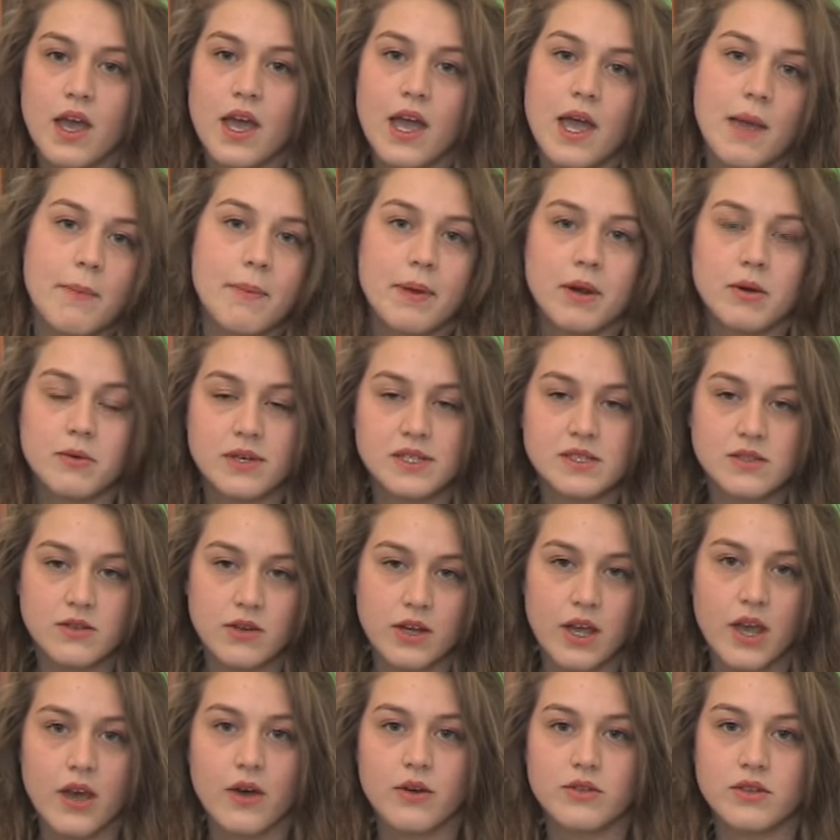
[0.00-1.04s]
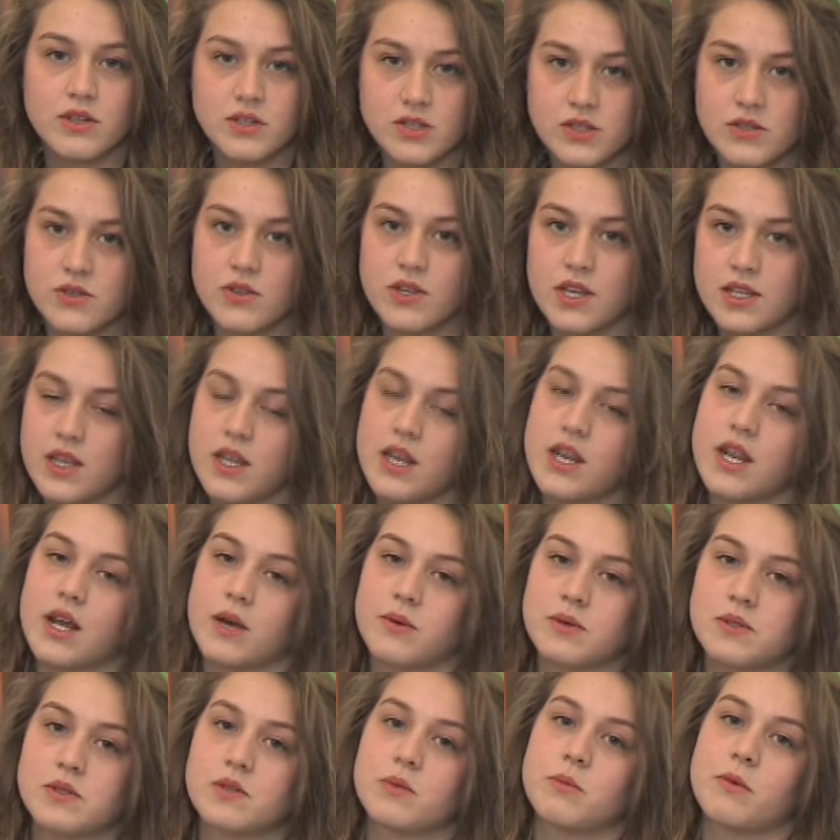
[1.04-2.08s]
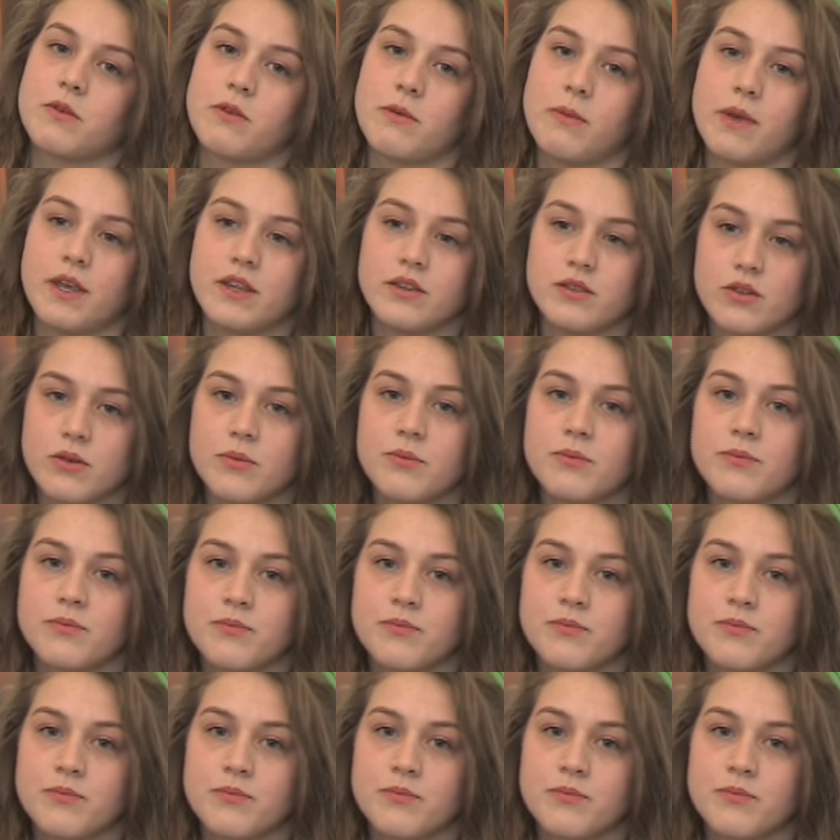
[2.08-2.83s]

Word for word: È per questo che ho deciso di aderire a questo movimento.